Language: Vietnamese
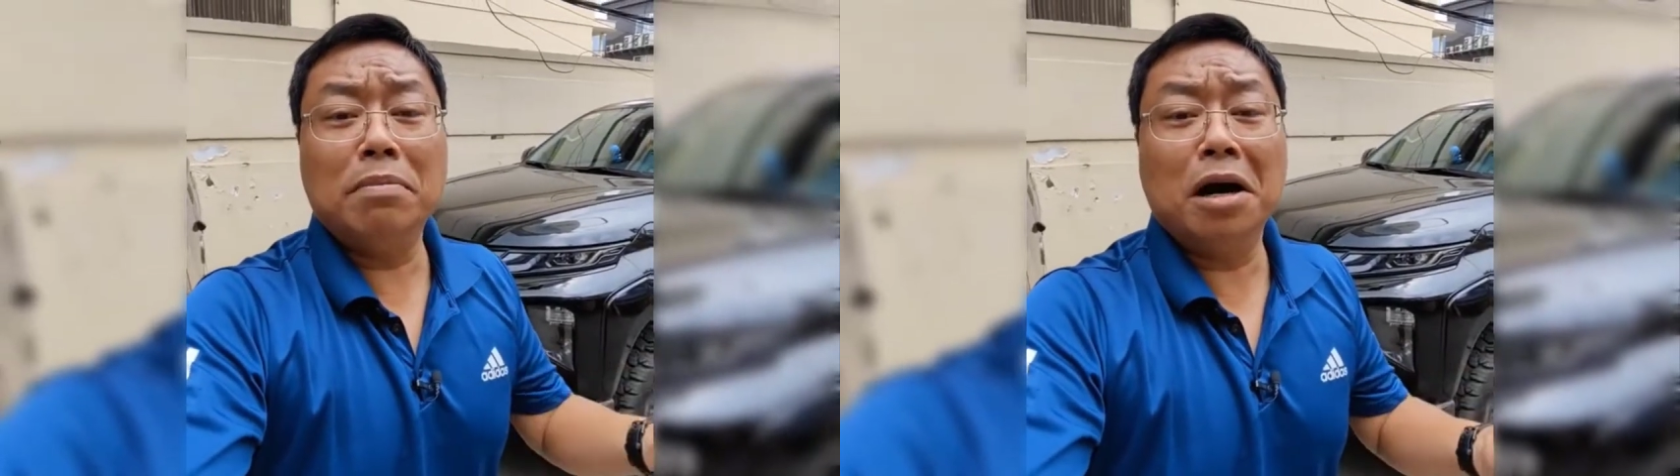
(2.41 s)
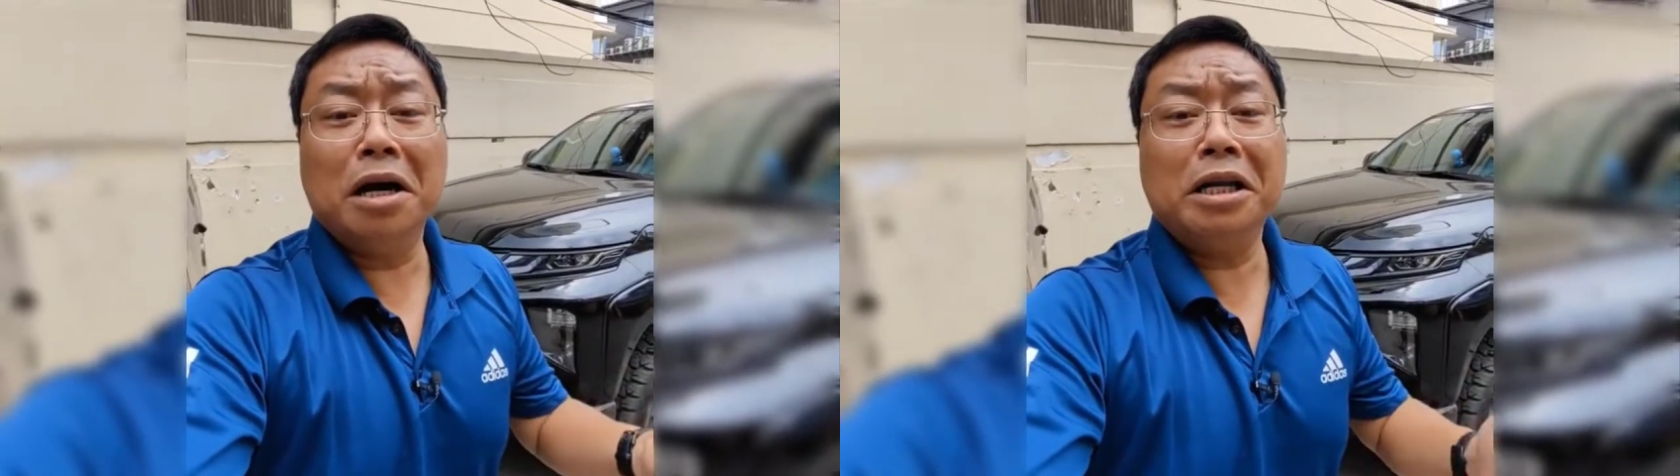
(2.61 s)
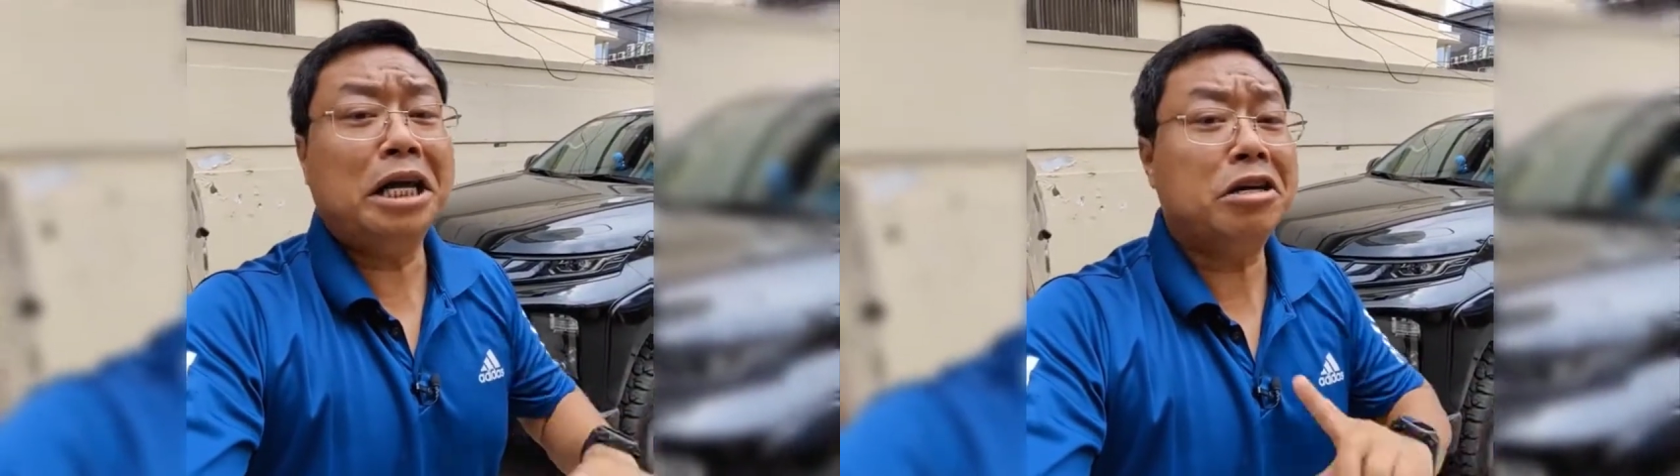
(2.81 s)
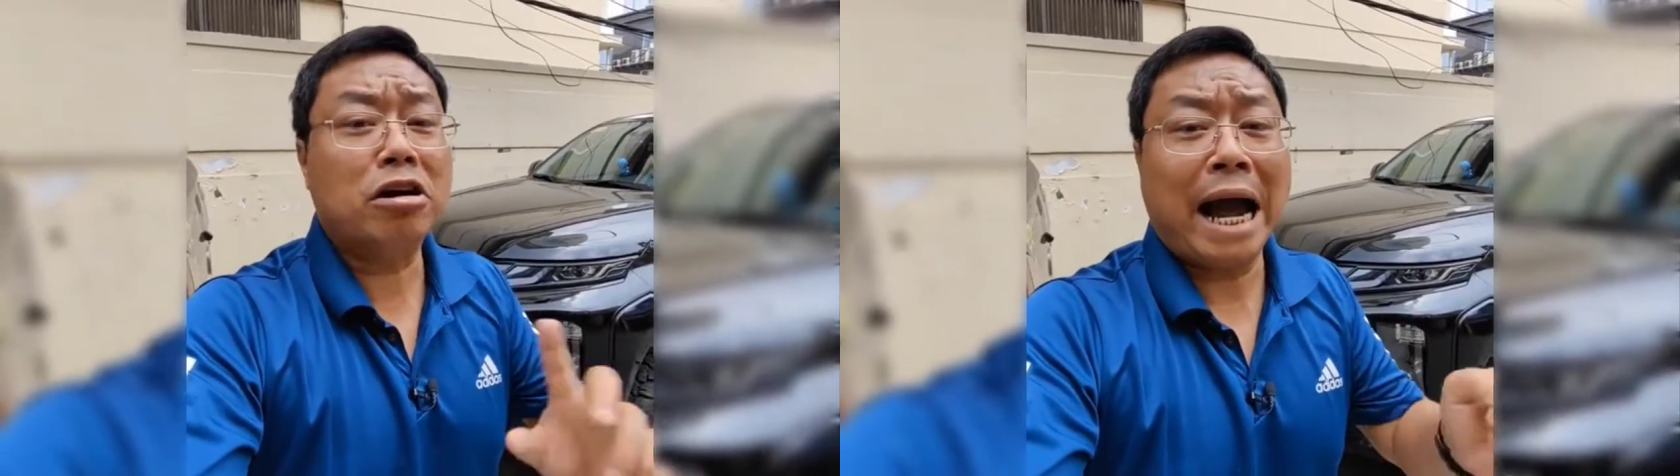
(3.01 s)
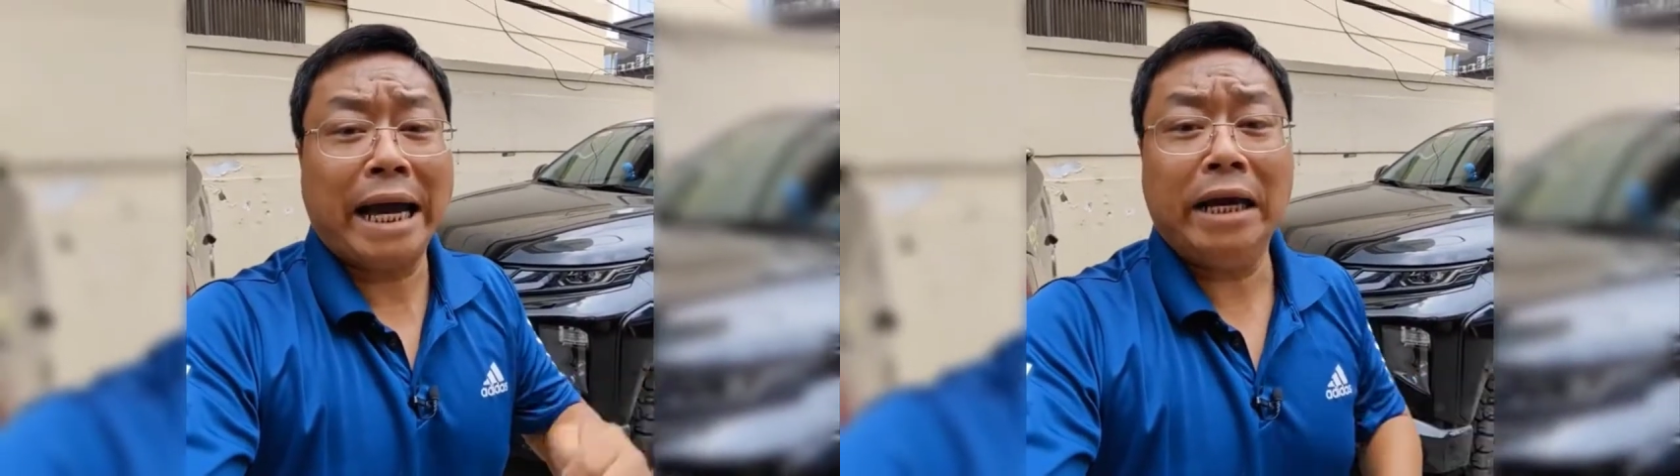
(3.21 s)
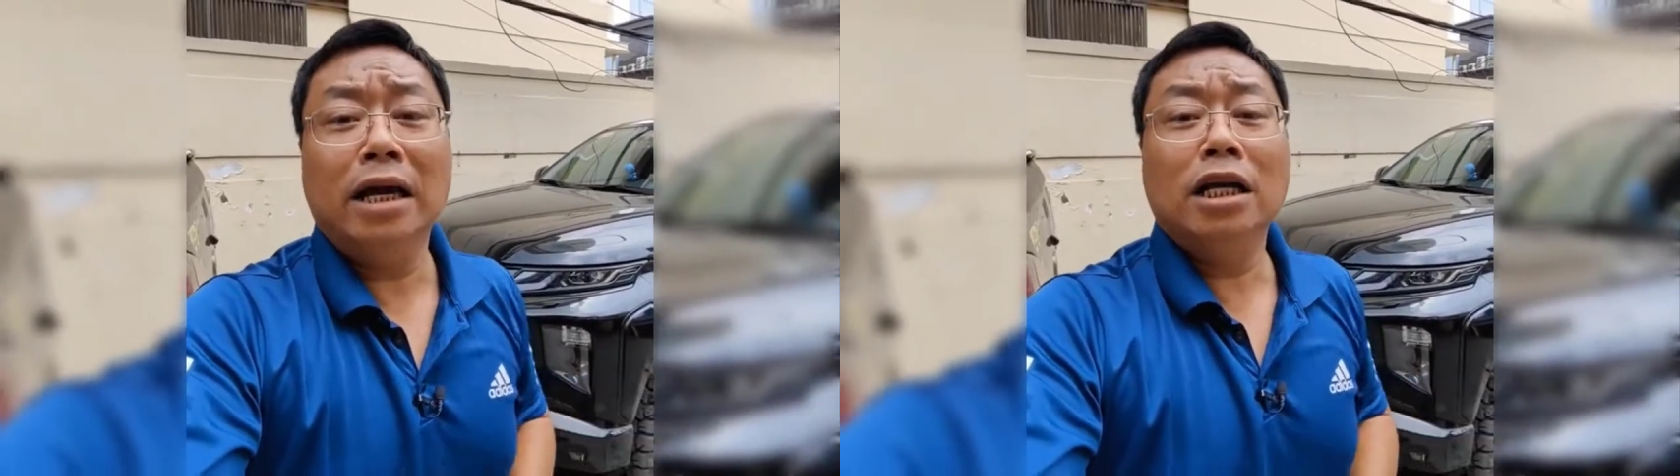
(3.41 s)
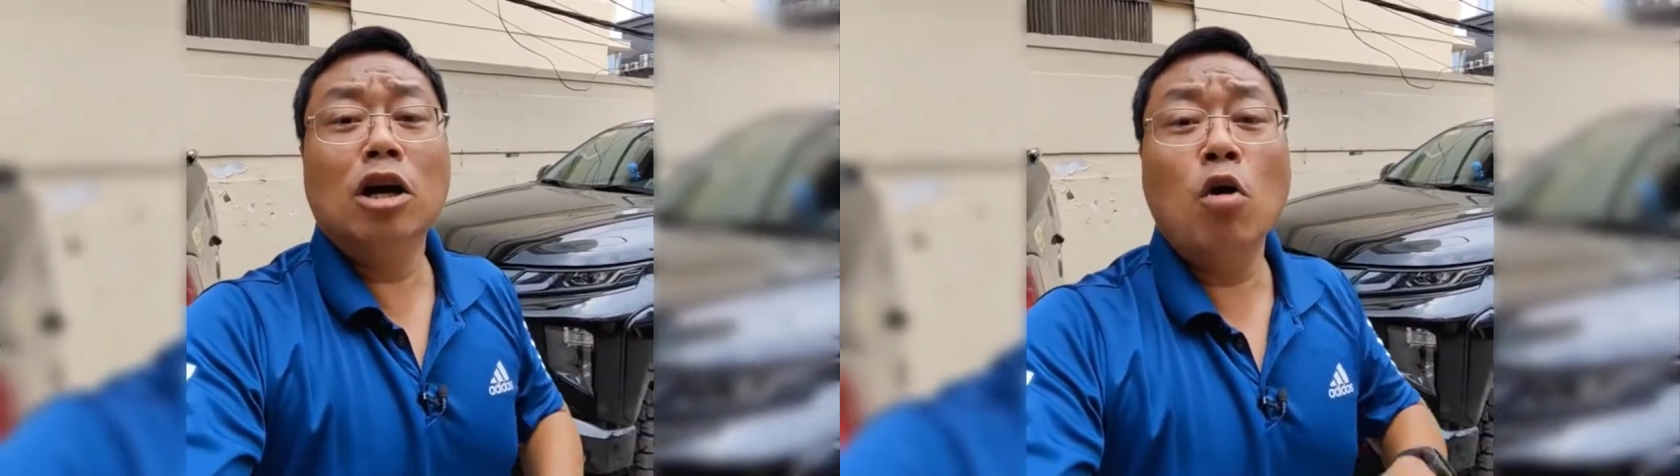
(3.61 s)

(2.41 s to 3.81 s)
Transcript: đời mới đi cực hay